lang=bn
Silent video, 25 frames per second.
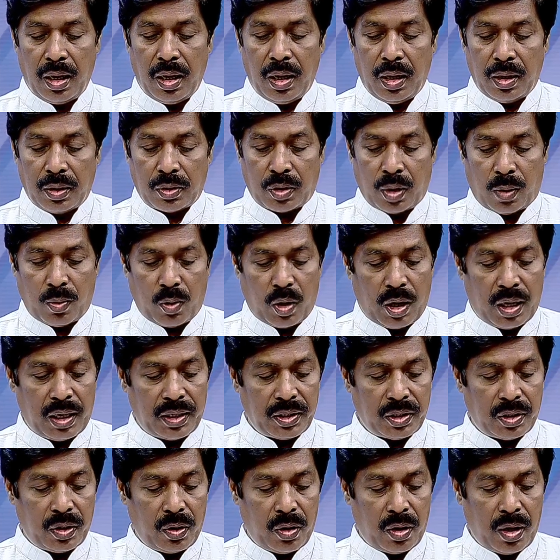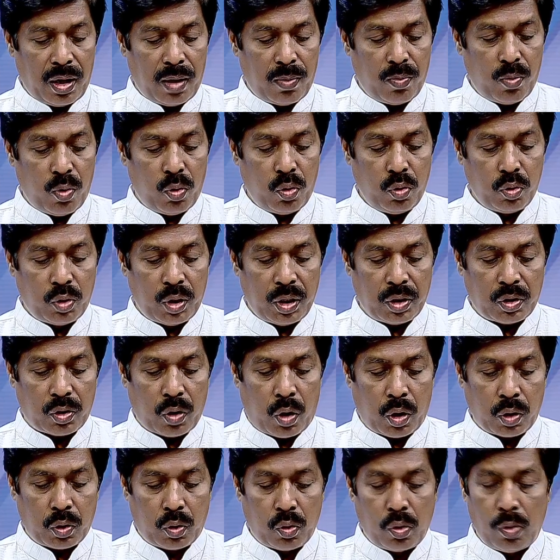সমকালের শিরোনাম মরুতে
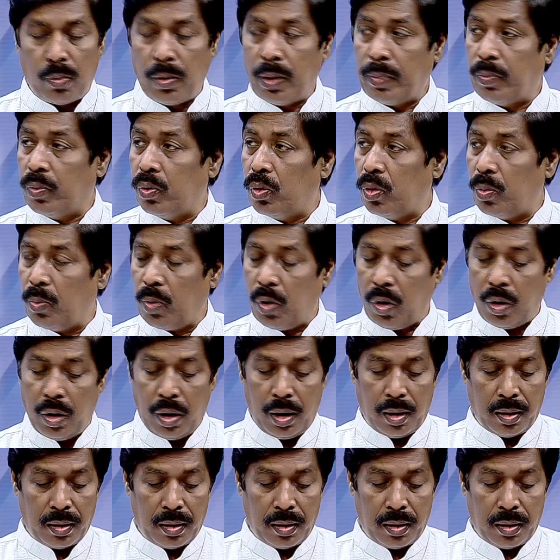ঝড় তুলবে ফুটবল